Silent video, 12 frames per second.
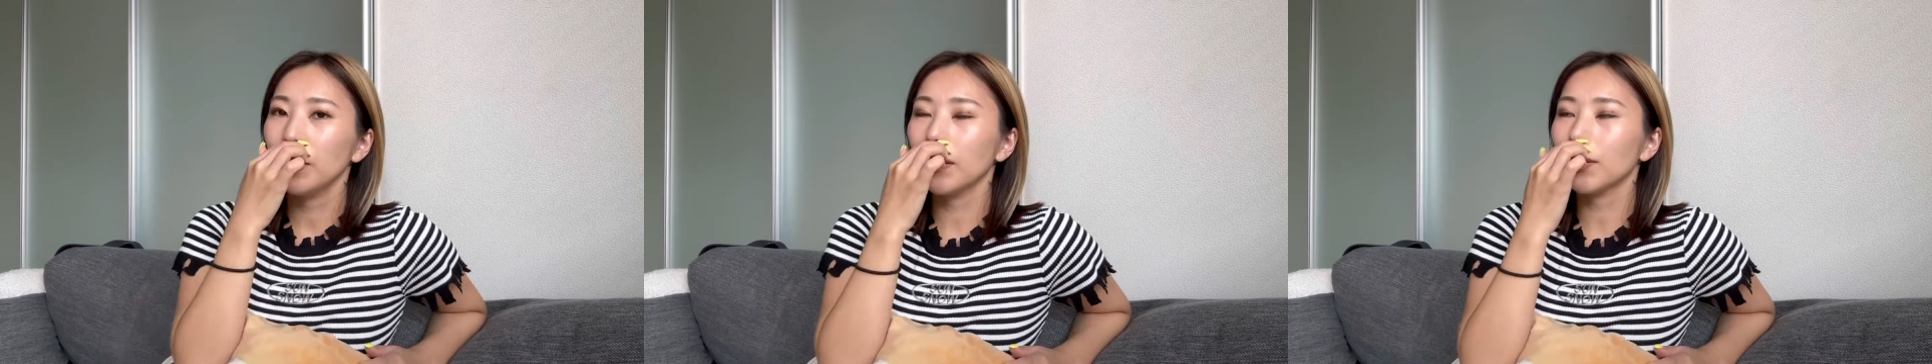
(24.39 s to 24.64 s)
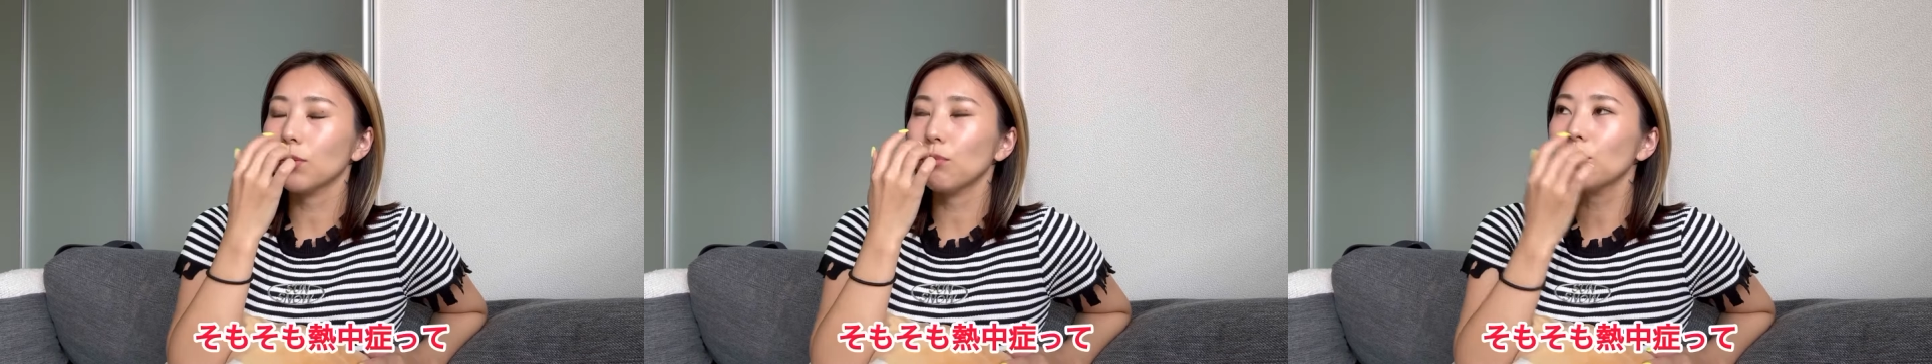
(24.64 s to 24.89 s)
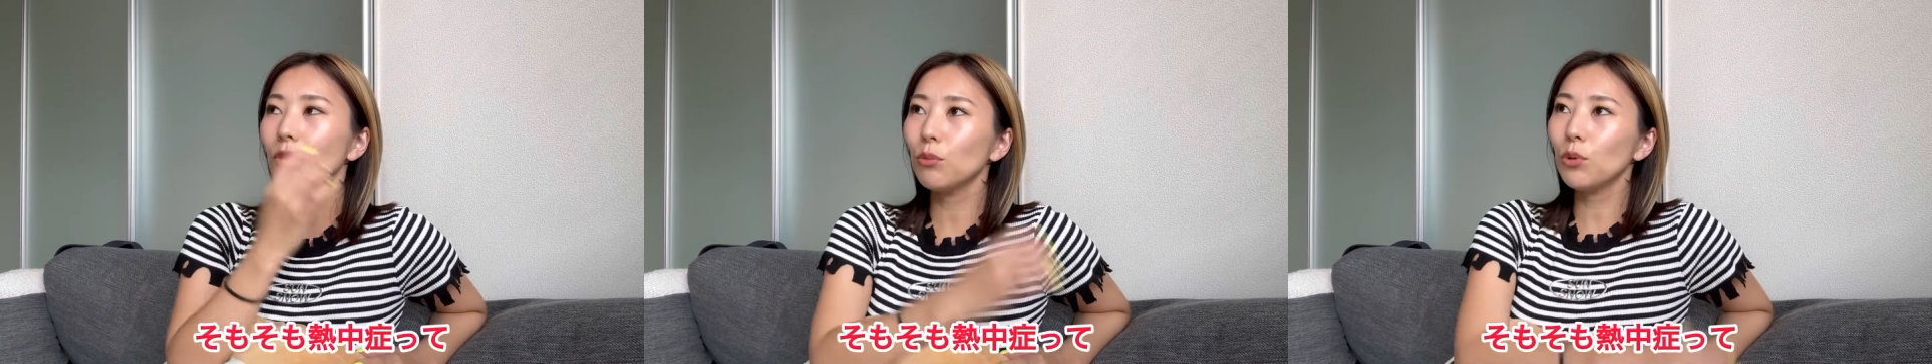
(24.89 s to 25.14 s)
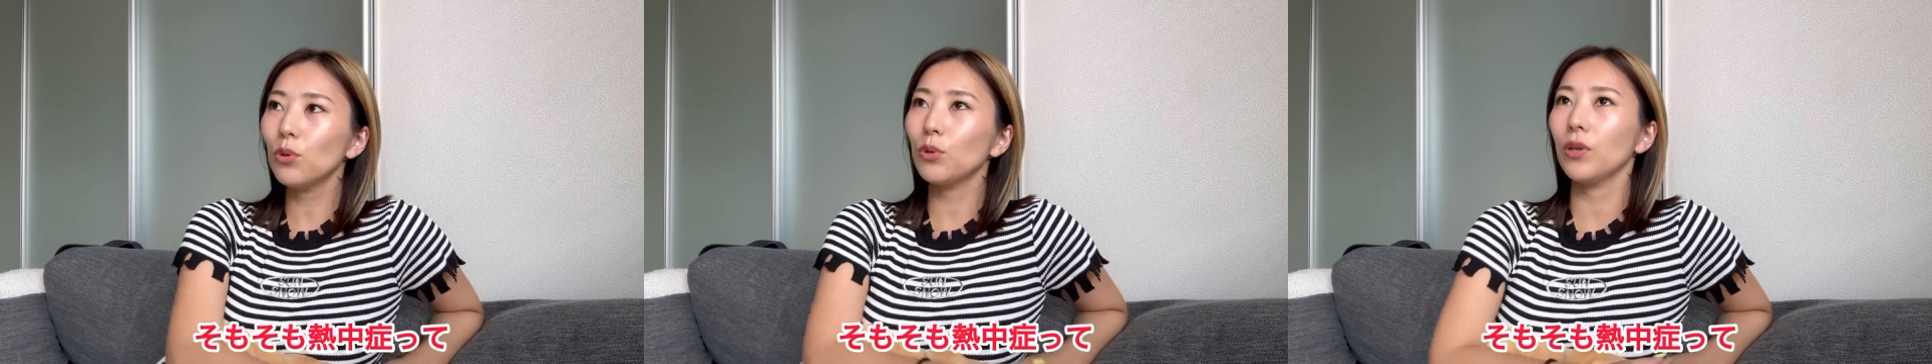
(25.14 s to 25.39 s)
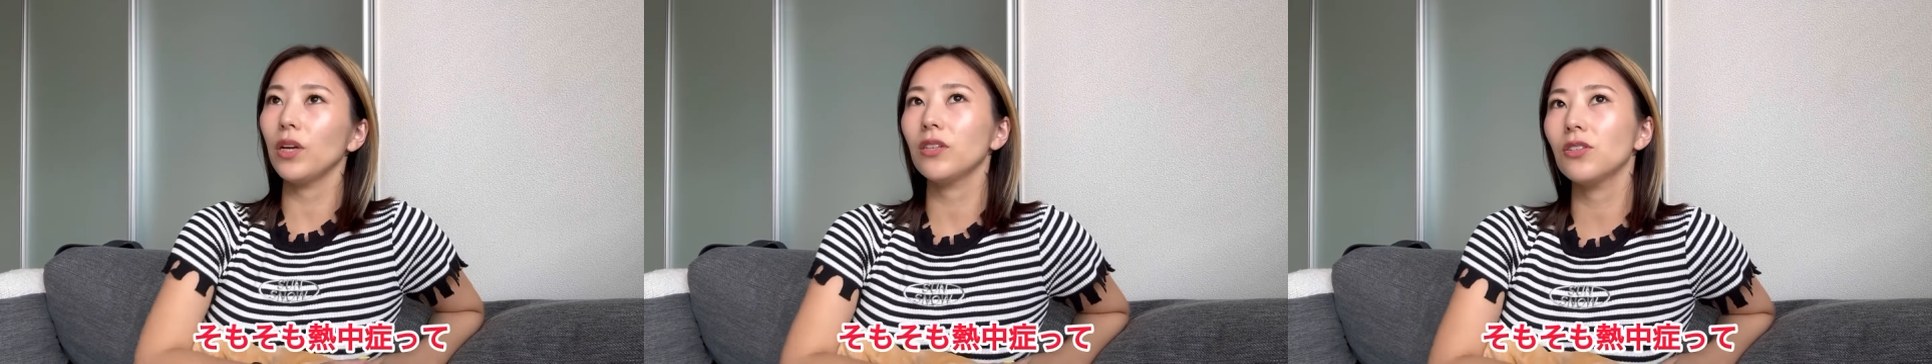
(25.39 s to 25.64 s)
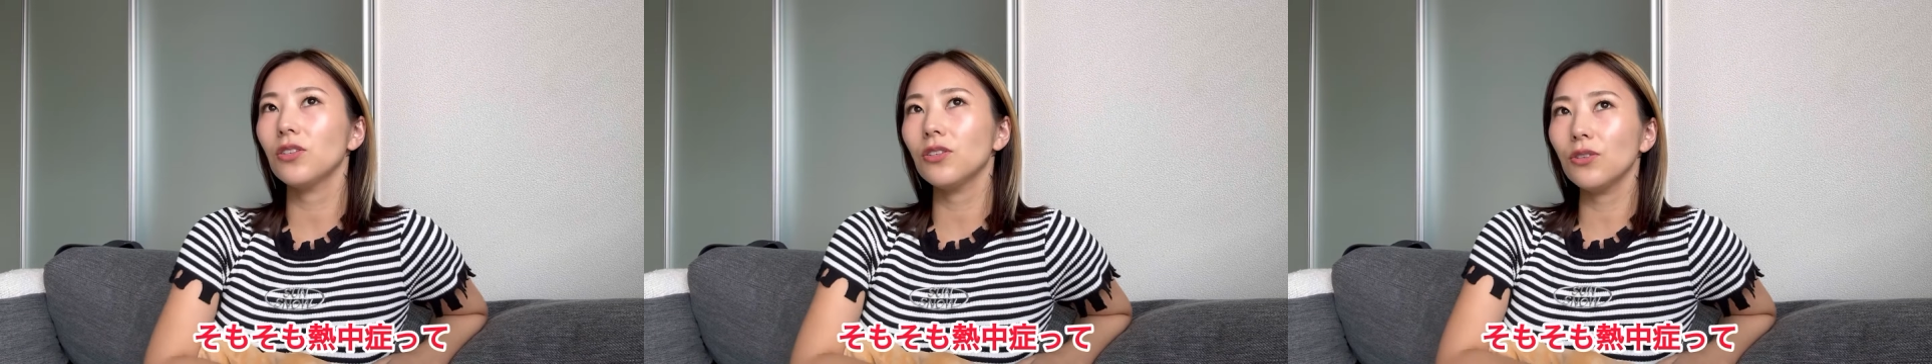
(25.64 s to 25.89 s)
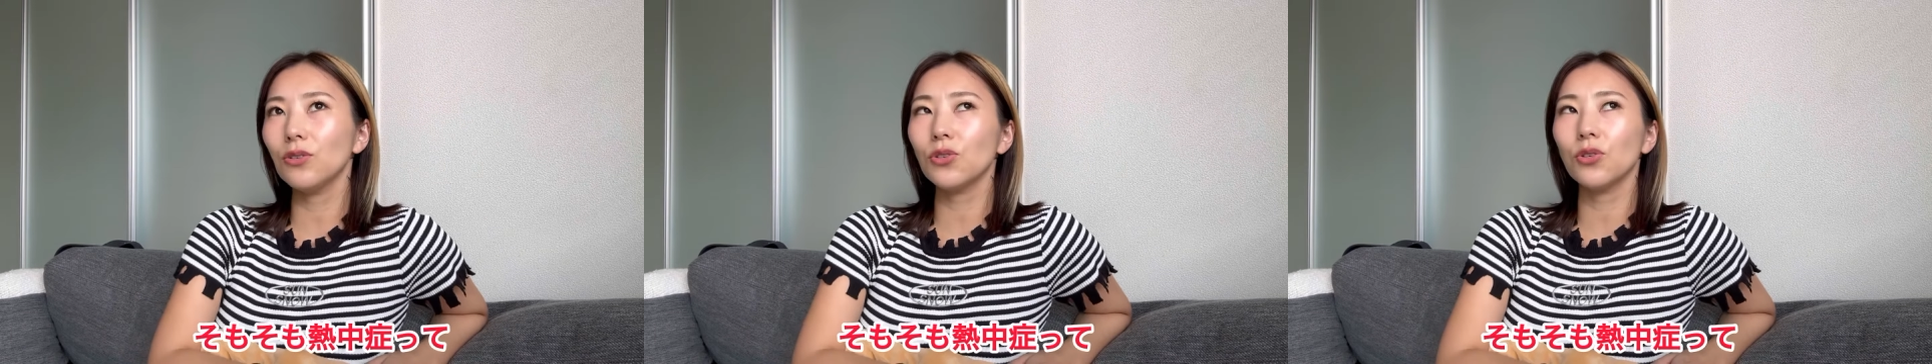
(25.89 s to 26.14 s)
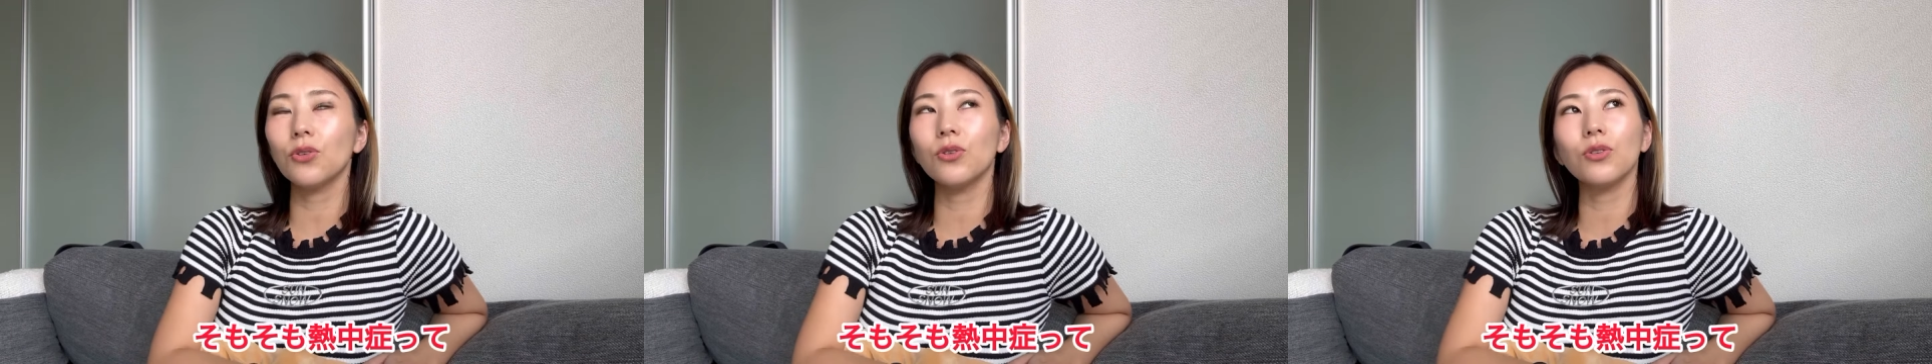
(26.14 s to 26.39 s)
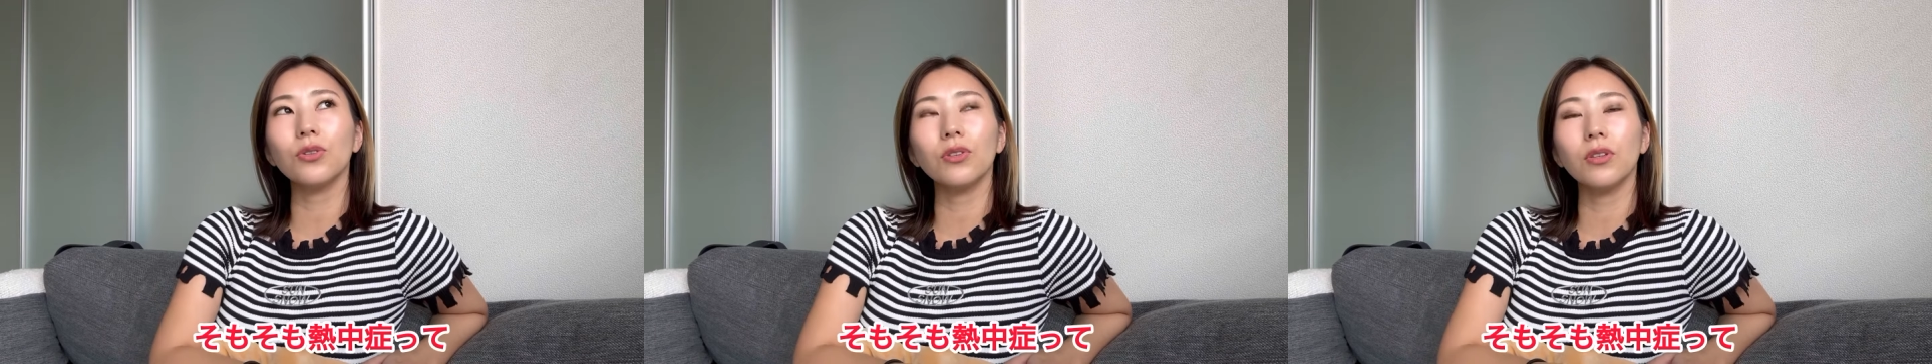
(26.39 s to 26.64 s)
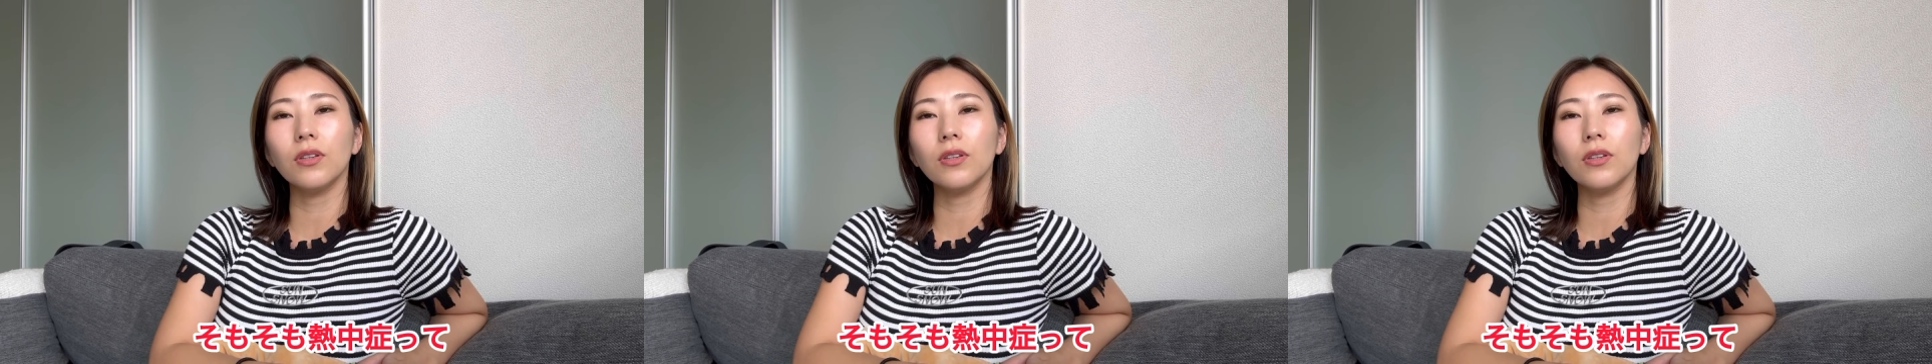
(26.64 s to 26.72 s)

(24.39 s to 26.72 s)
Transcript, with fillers: だからそもそも熱中症っ